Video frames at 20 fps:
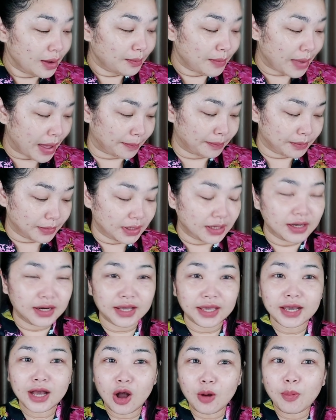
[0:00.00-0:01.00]
แบบ
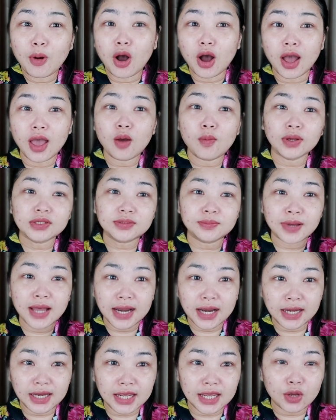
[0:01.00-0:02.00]
เฮ้ยเขาบอกให้ไว้
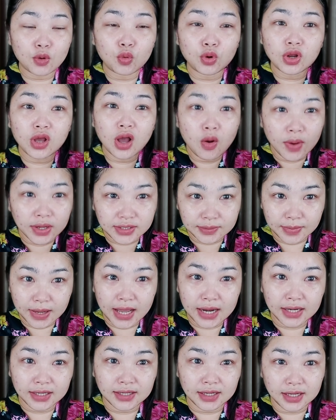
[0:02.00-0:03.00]
15 นาทีคุณก็ไว้
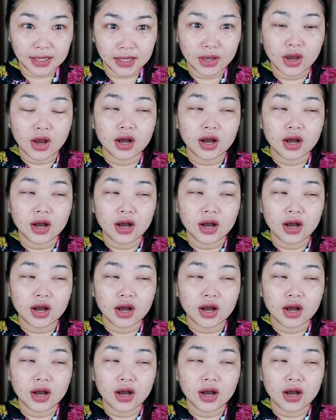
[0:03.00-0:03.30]
15นาที